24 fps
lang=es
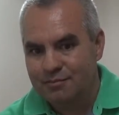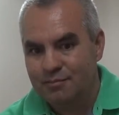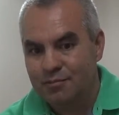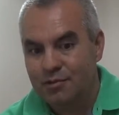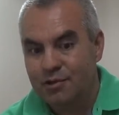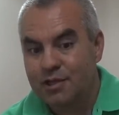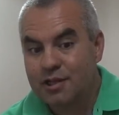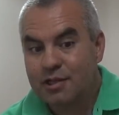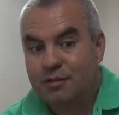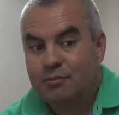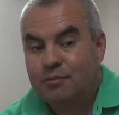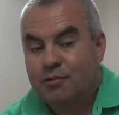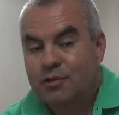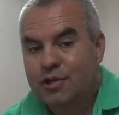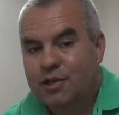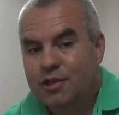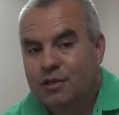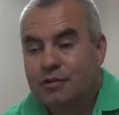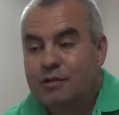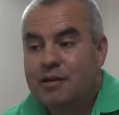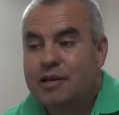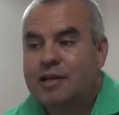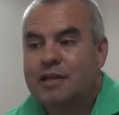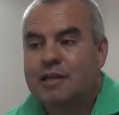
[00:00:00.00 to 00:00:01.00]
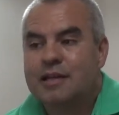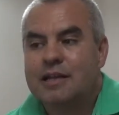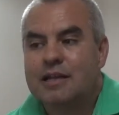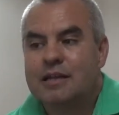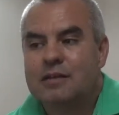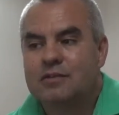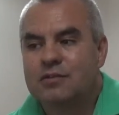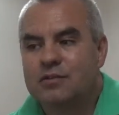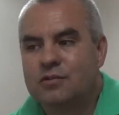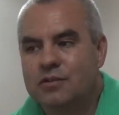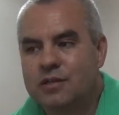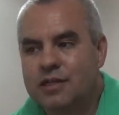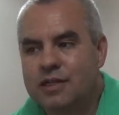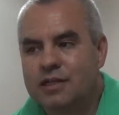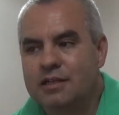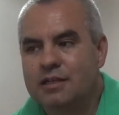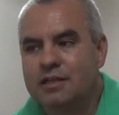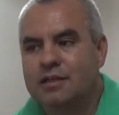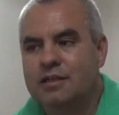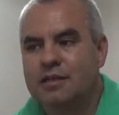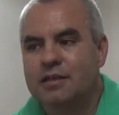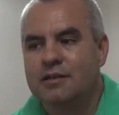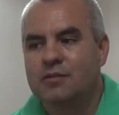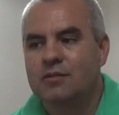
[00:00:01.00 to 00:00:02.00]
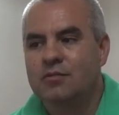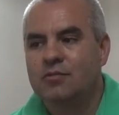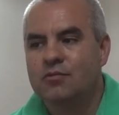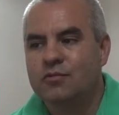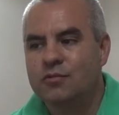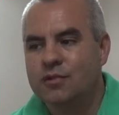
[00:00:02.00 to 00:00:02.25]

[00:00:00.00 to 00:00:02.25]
¿Por qué? Porque no hay en la zona un